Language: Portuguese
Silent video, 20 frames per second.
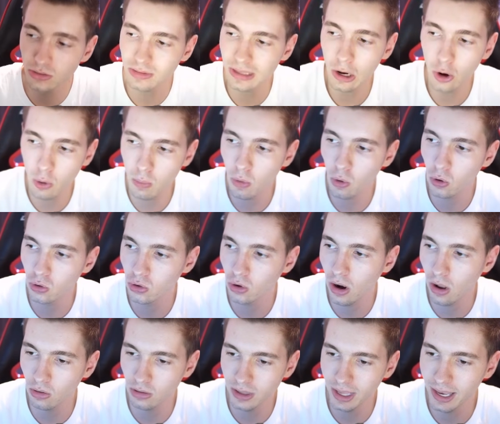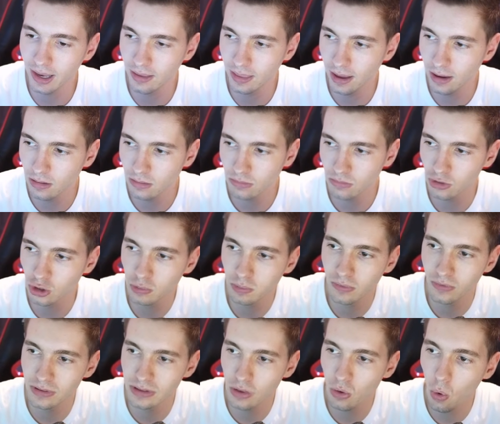tem como controlar o trem, né? Tipo,
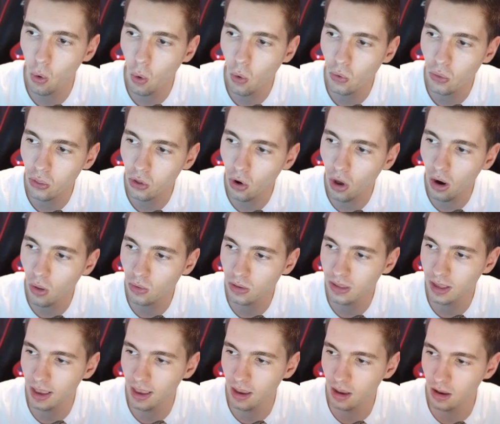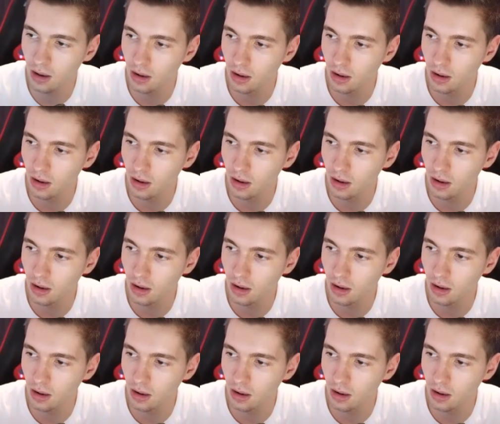você não controla o trem.